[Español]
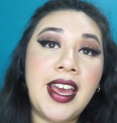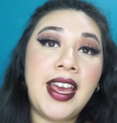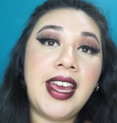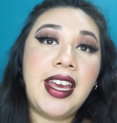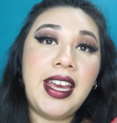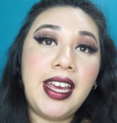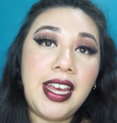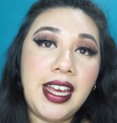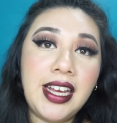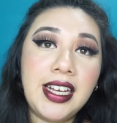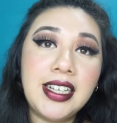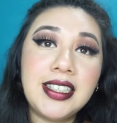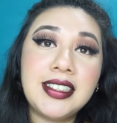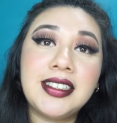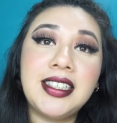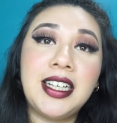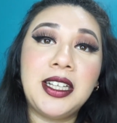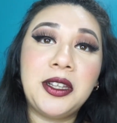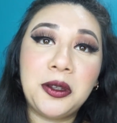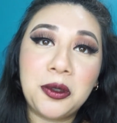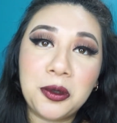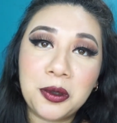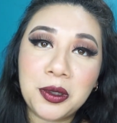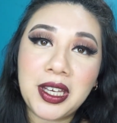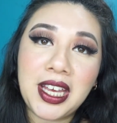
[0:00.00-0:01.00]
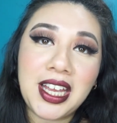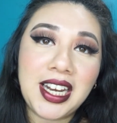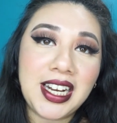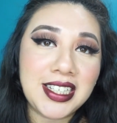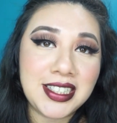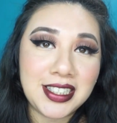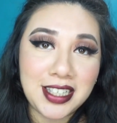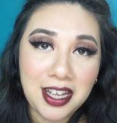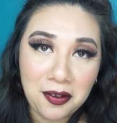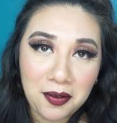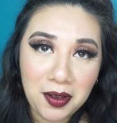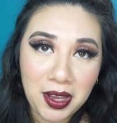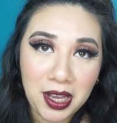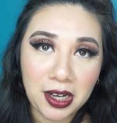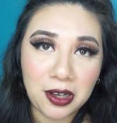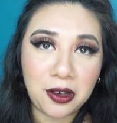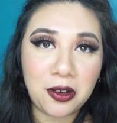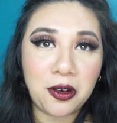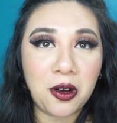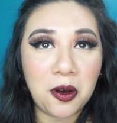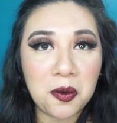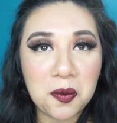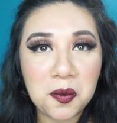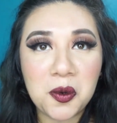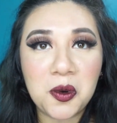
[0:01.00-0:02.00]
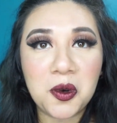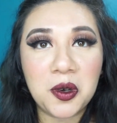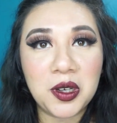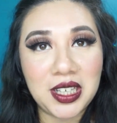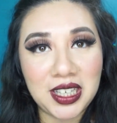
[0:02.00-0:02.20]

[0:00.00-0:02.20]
Y si tú quieres saber cómo